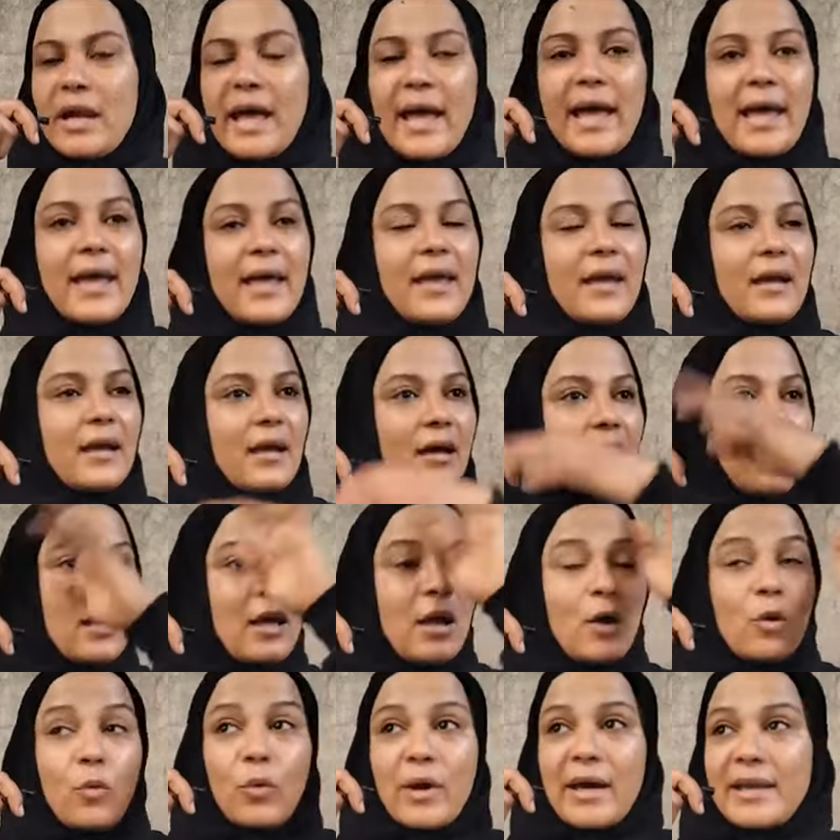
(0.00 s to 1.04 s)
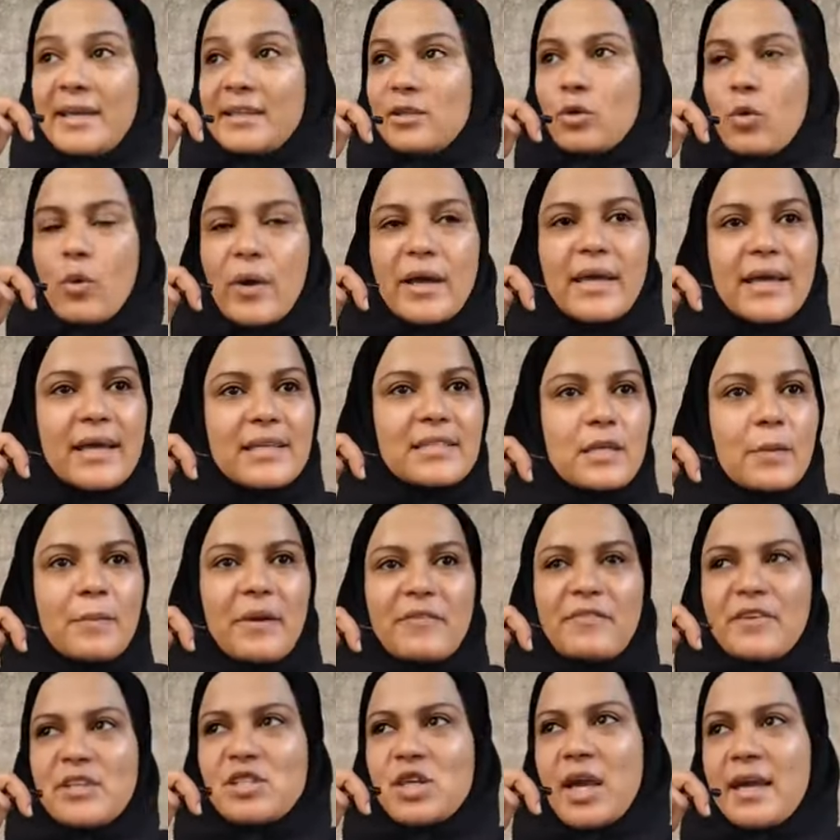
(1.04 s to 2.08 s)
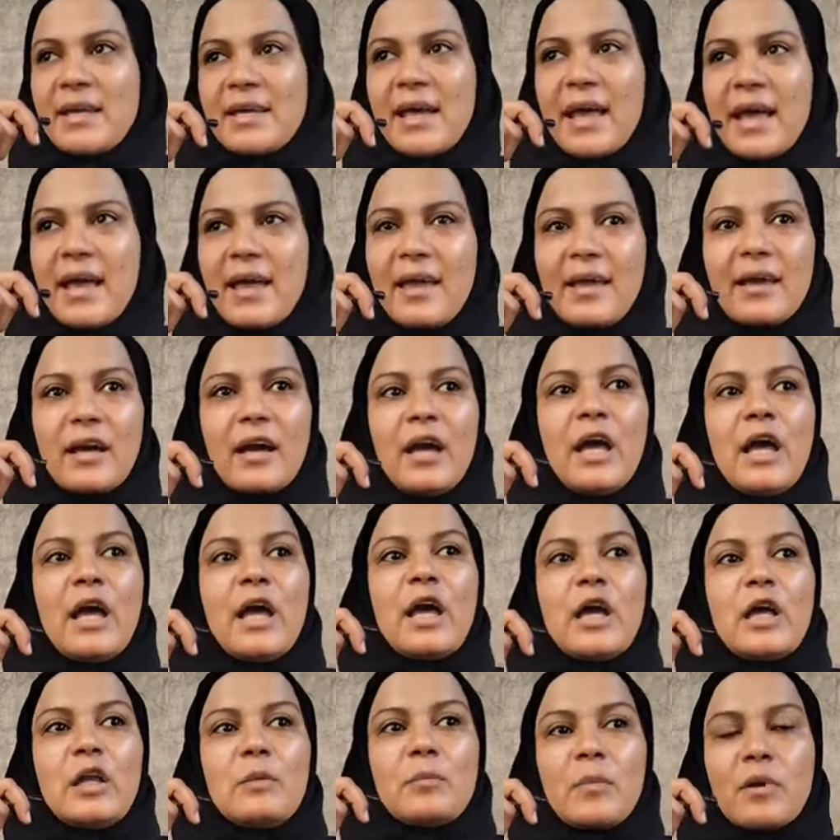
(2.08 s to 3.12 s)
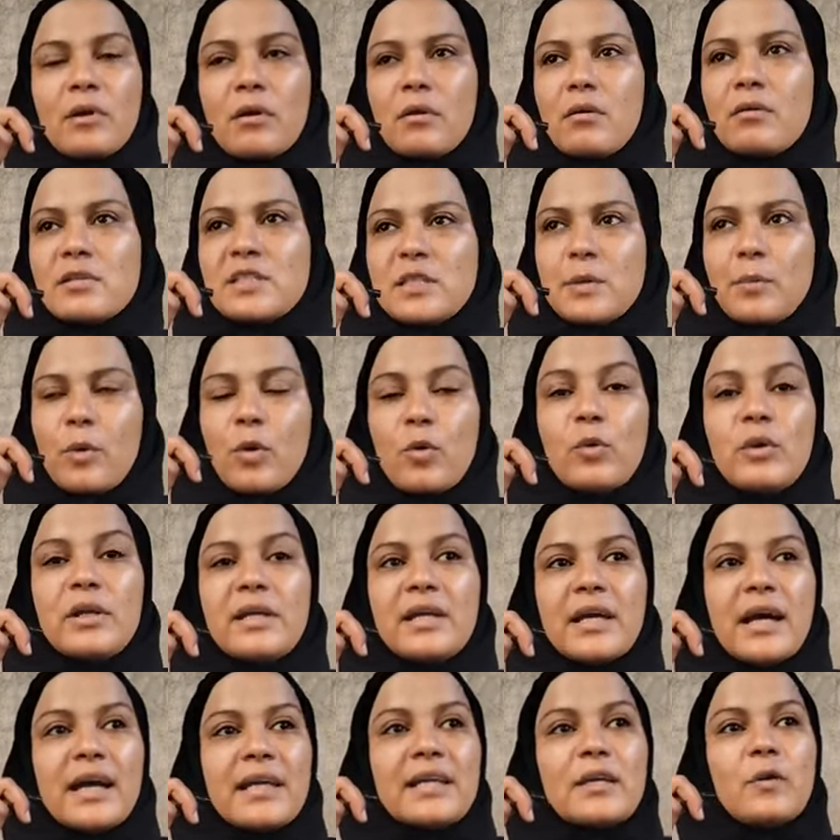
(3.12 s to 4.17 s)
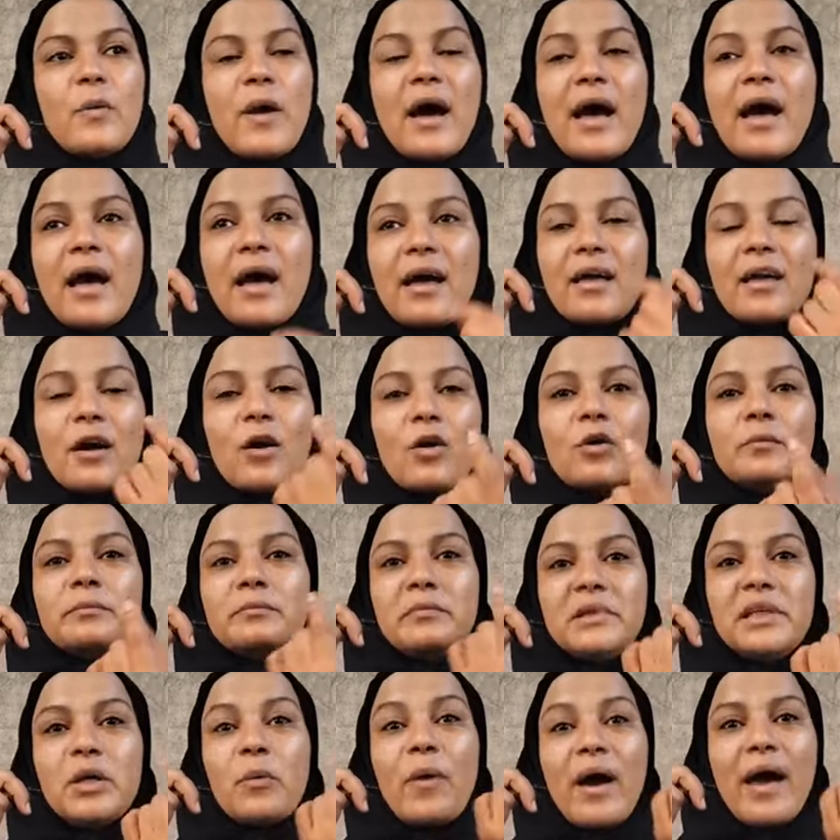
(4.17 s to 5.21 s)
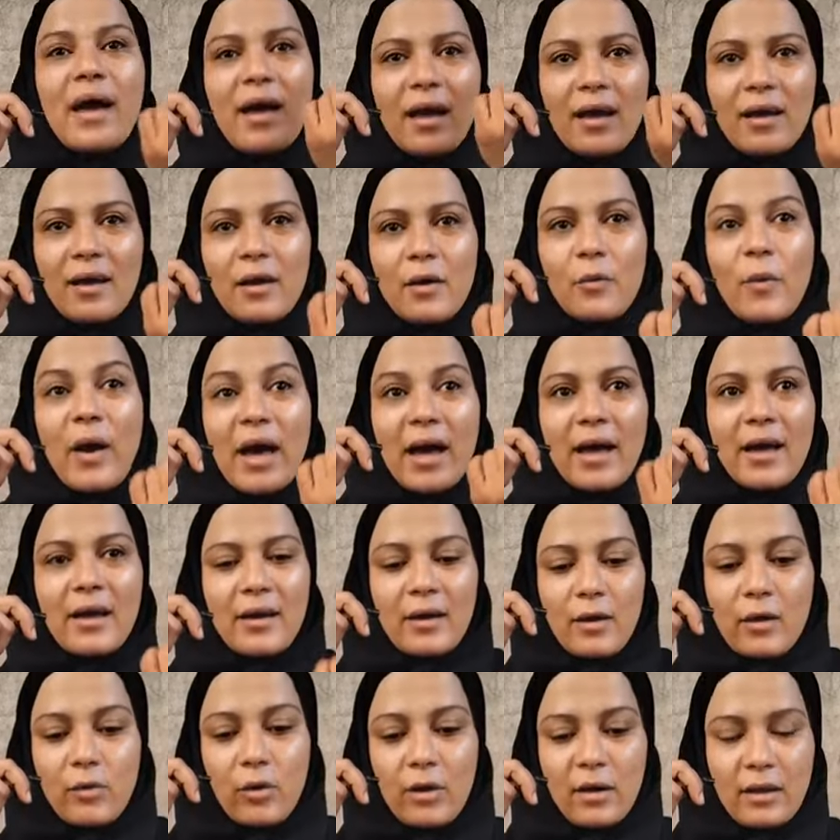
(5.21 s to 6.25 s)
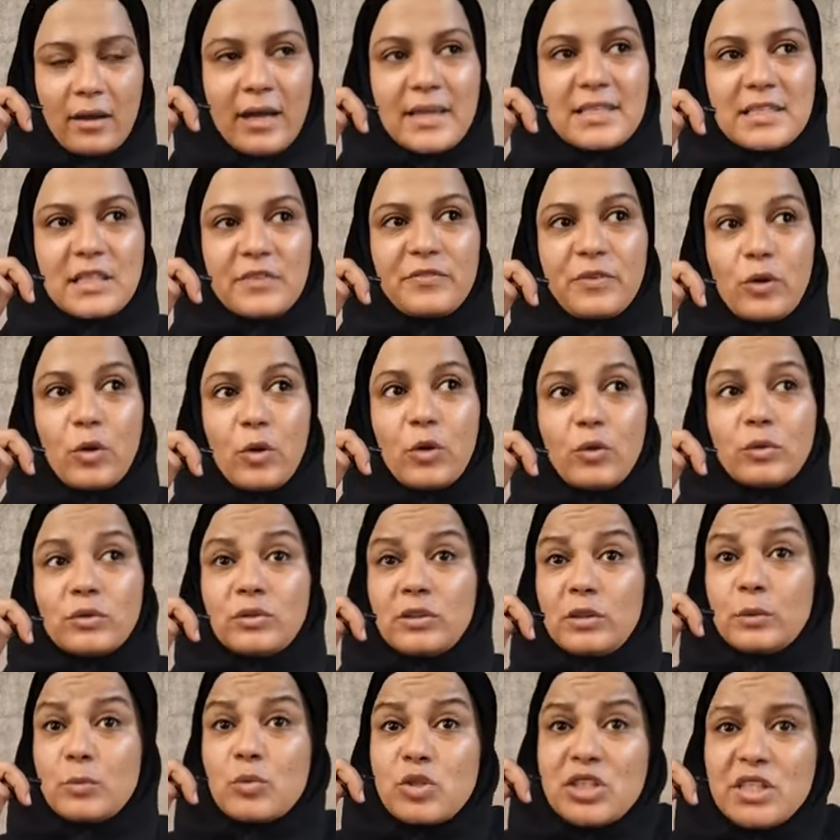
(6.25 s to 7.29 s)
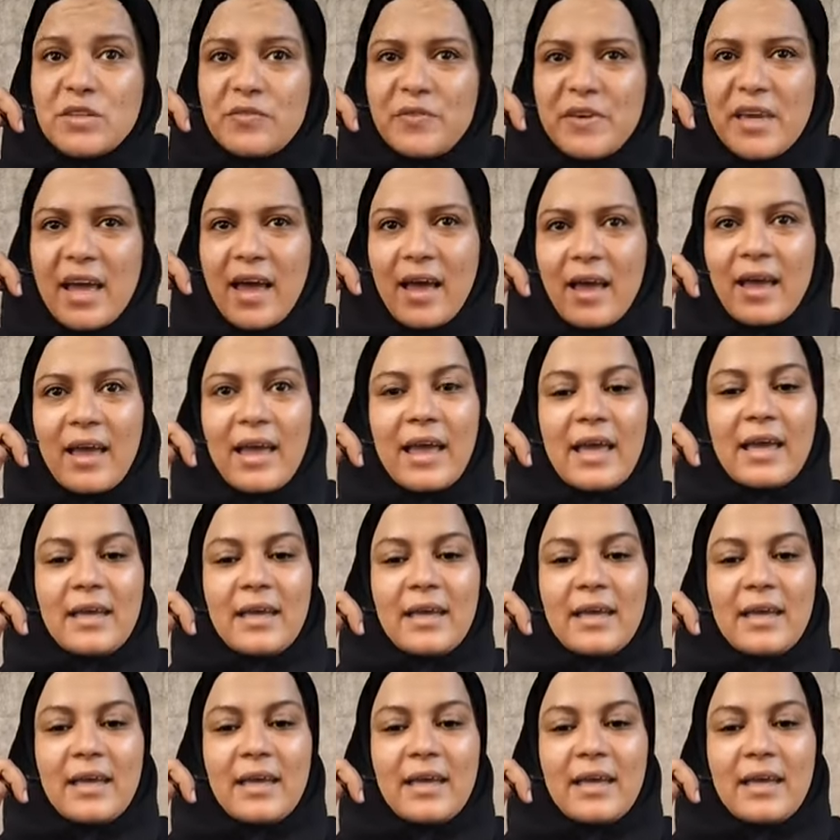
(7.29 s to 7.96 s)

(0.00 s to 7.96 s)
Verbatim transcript: حاجه وكانت كويسه ما فيهاش اي حاجه المره دي بقول يعني وقع يا امي وقع وقع كسر في الحوض تموتي فيها